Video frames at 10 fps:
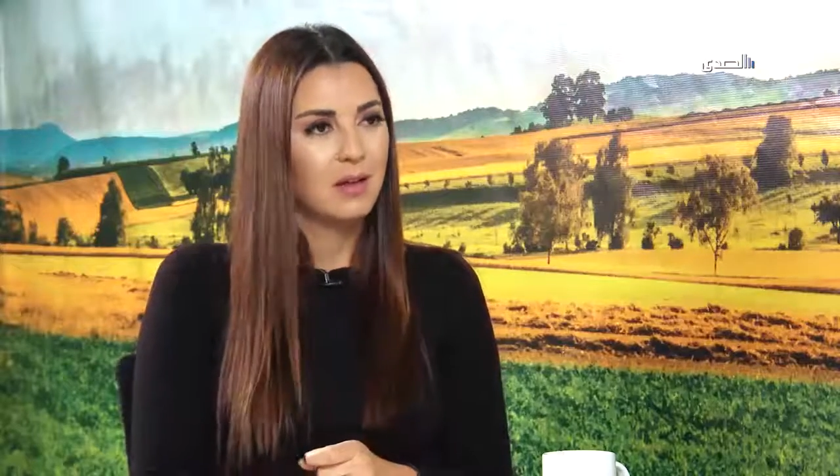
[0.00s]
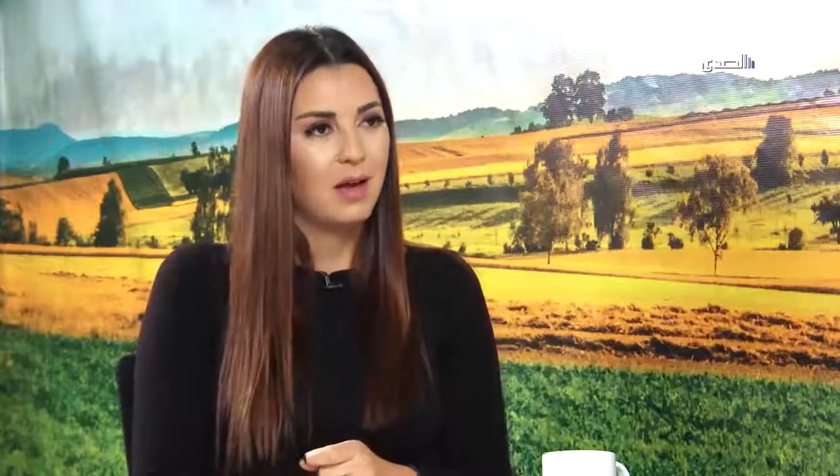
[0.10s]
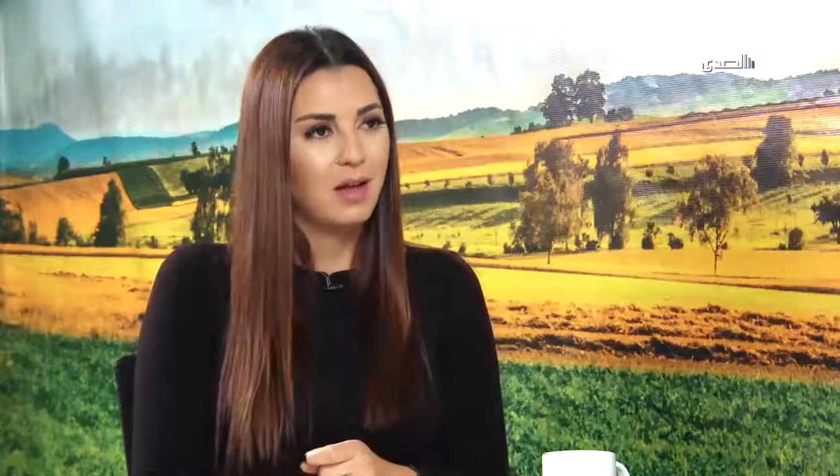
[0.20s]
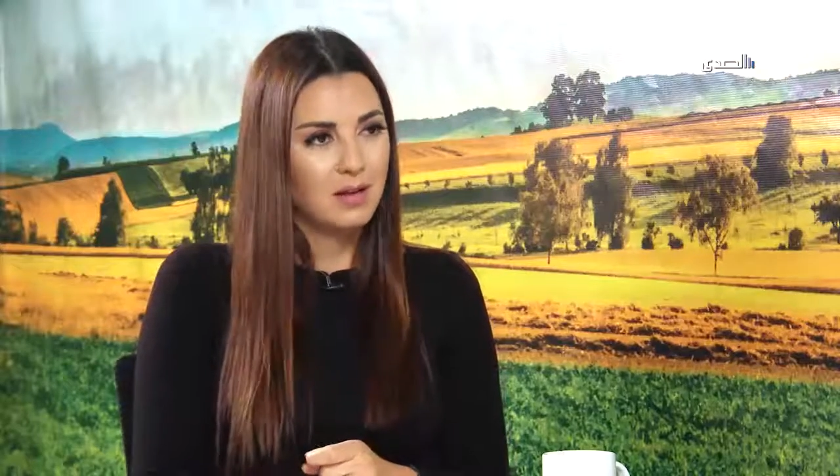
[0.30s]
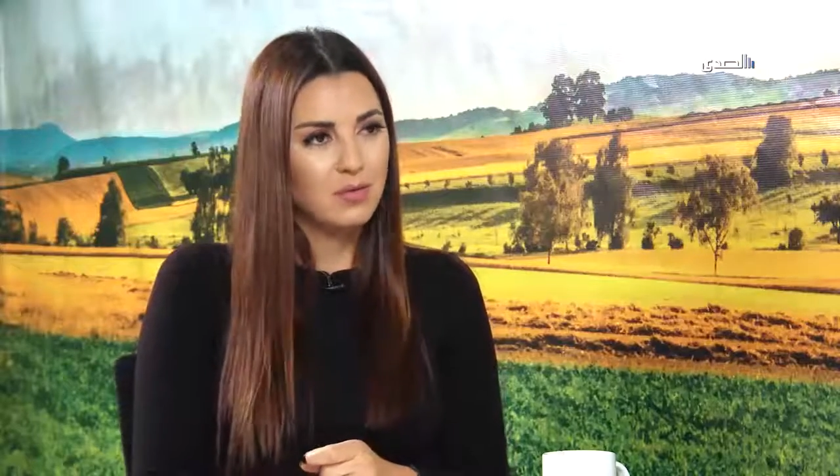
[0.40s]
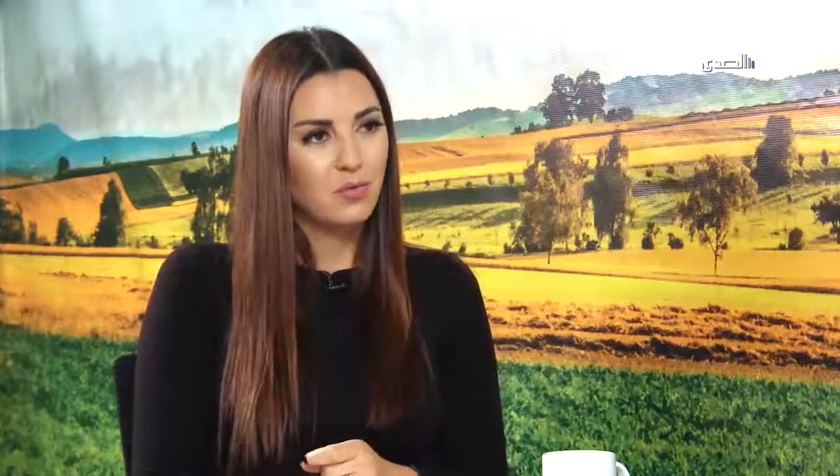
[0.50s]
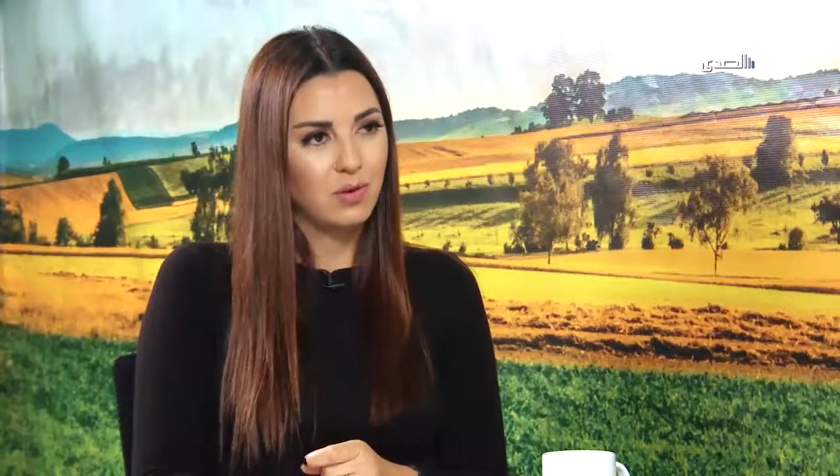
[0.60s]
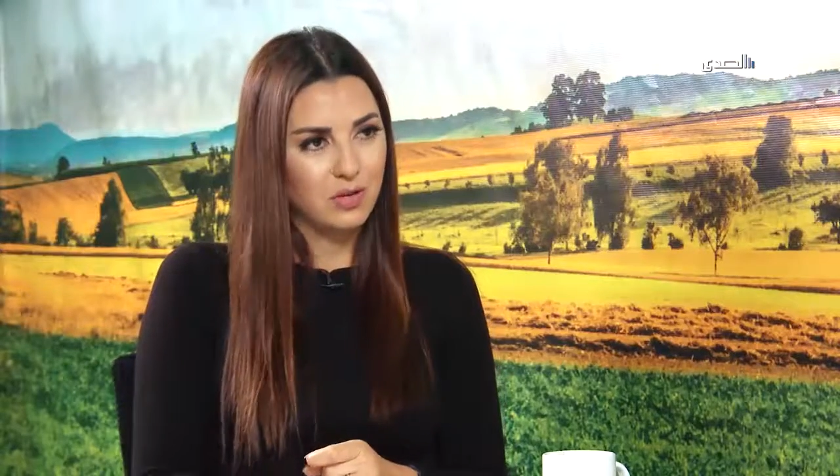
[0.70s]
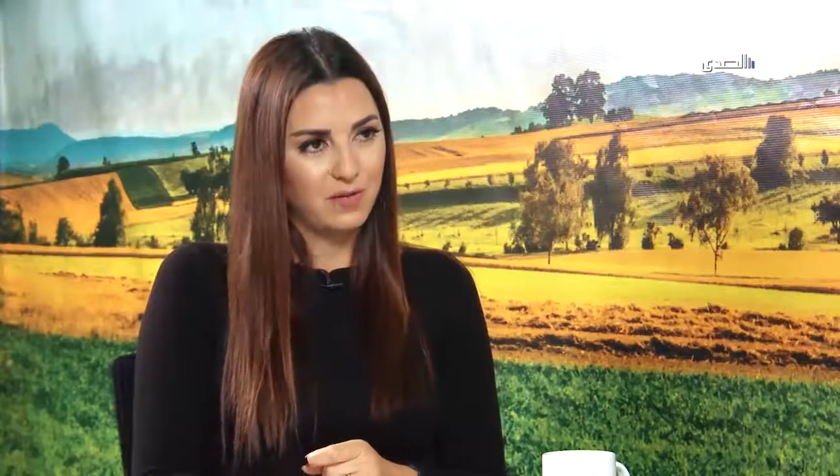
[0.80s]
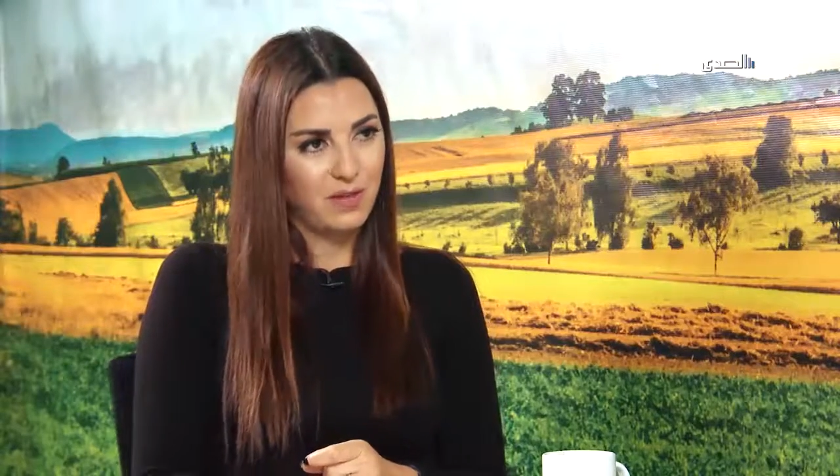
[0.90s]
احلى
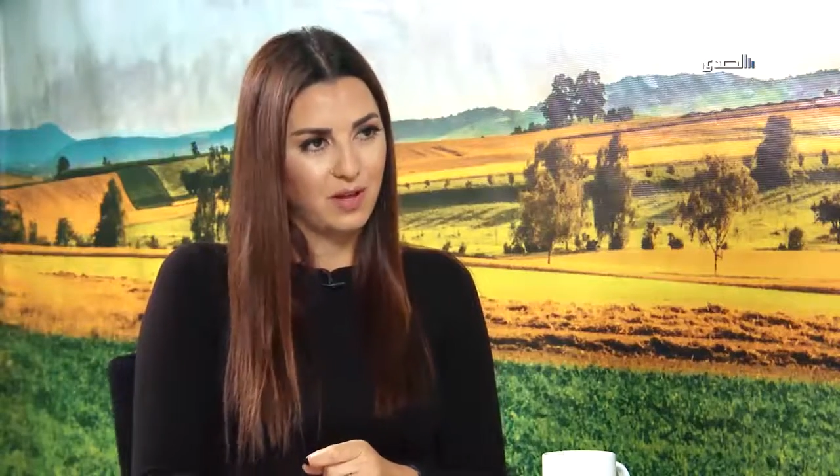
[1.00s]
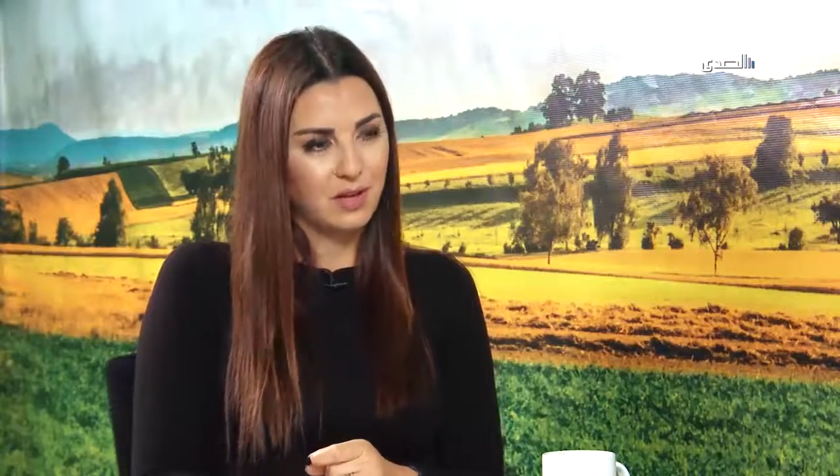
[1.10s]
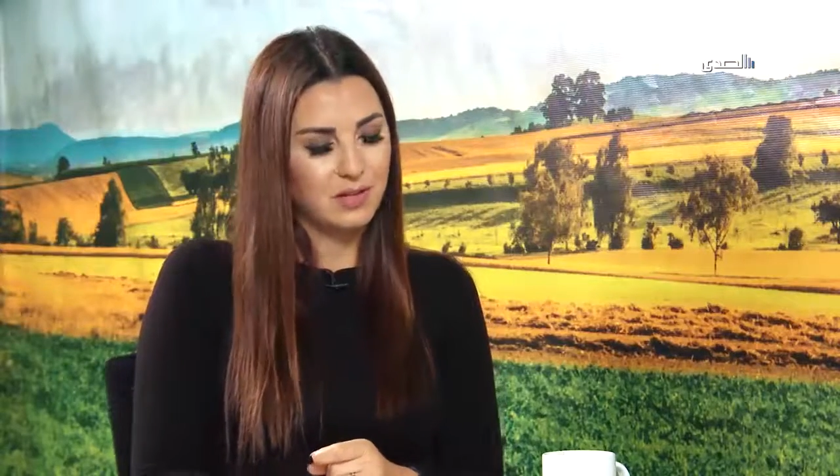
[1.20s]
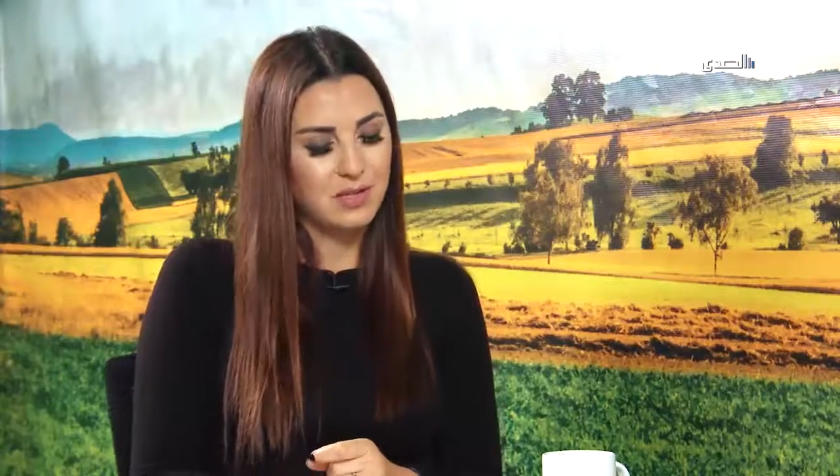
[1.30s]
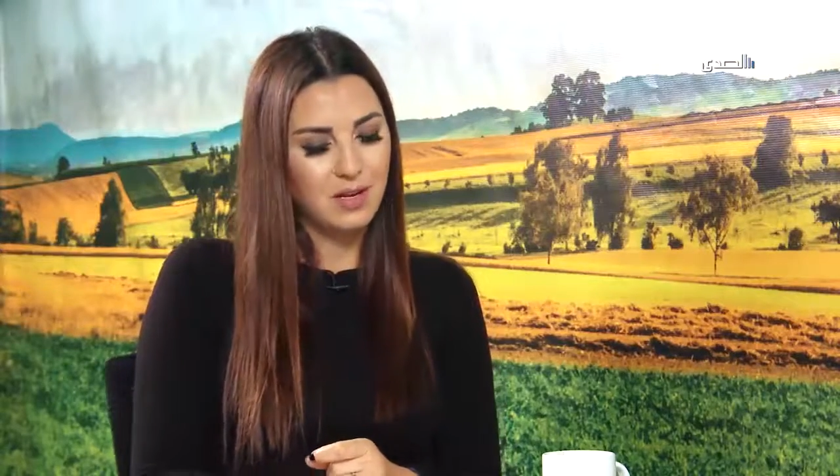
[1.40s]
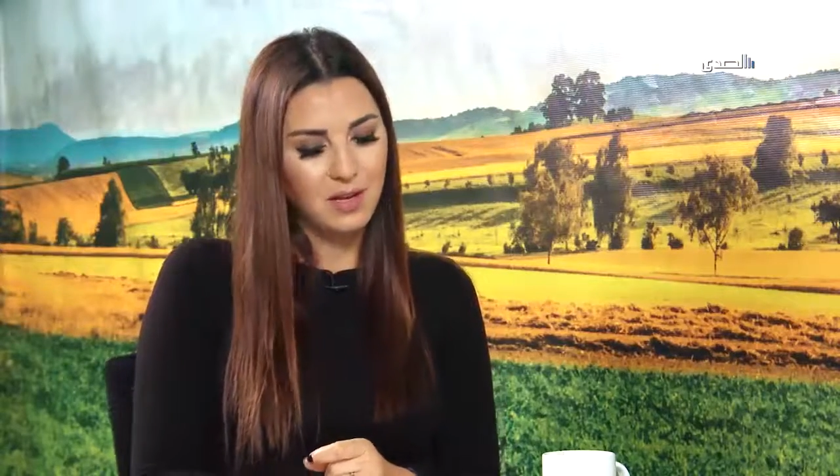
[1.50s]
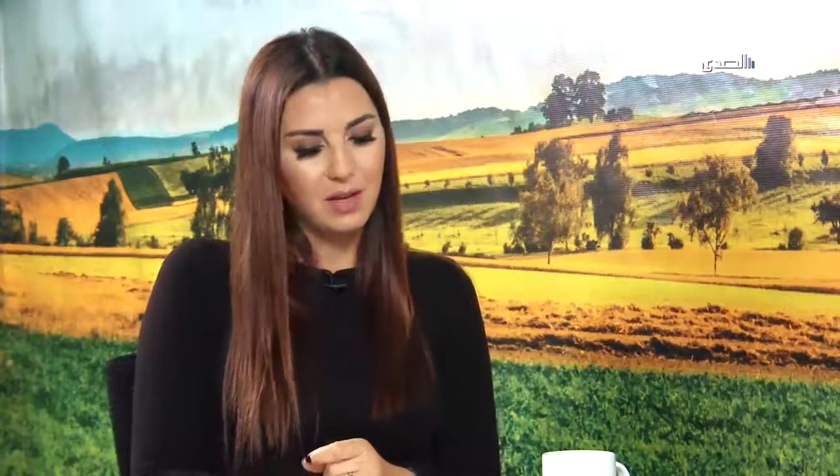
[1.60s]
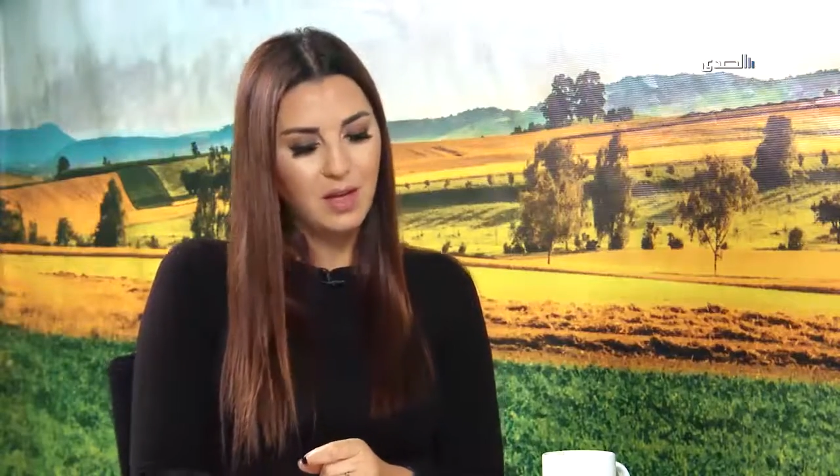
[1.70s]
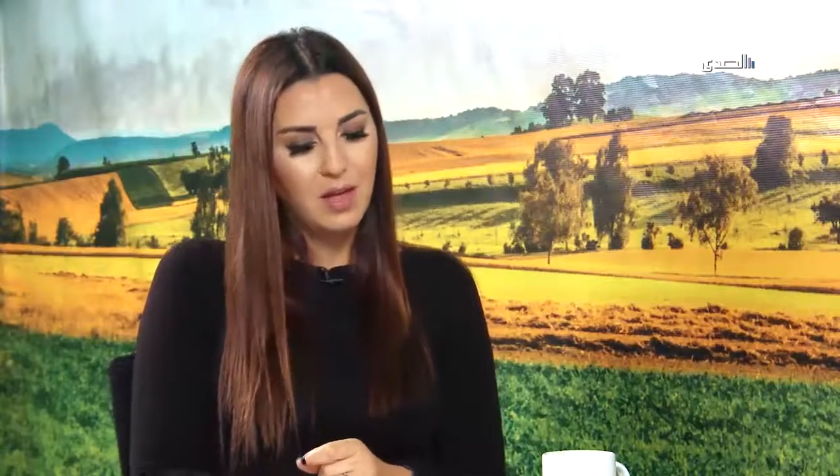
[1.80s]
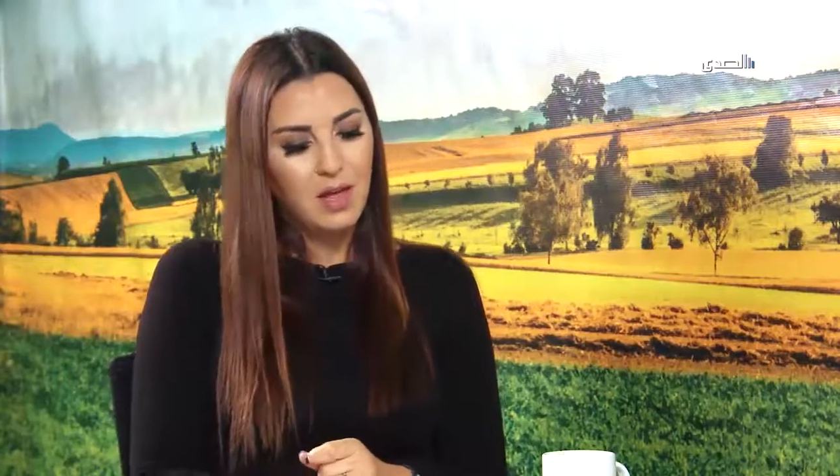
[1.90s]
صوره شفناها السنه
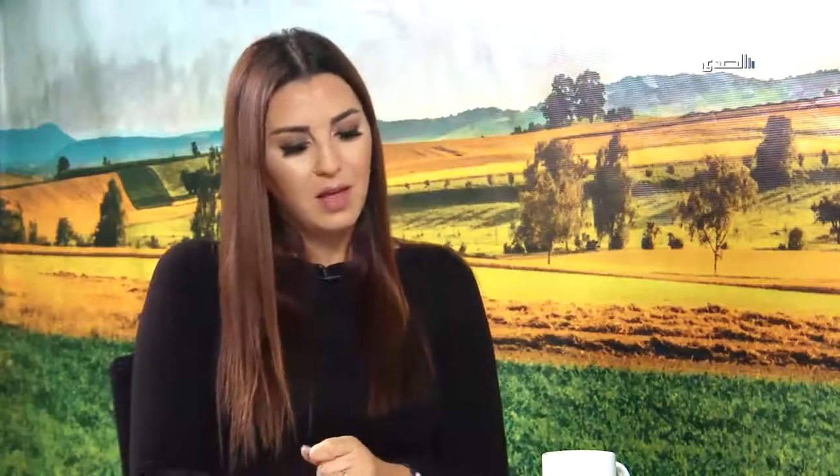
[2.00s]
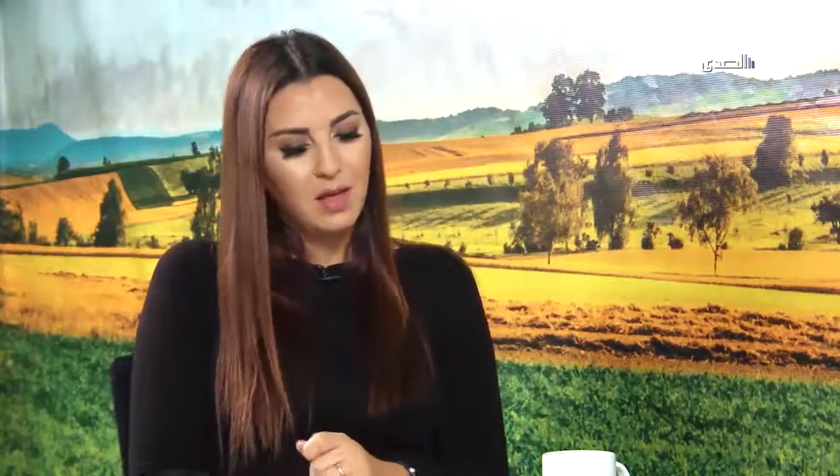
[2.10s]
صحيح